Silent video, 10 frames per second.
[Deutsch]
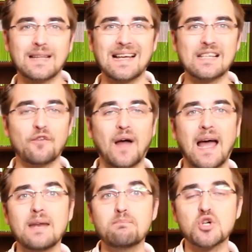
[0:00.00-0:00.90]
das auf
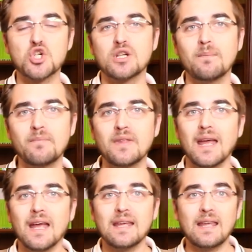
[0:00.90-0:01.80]
einem bestimmten
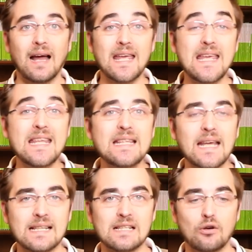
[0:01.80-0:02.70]
ja,
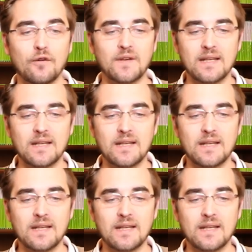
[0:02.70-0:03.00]
Index läuft.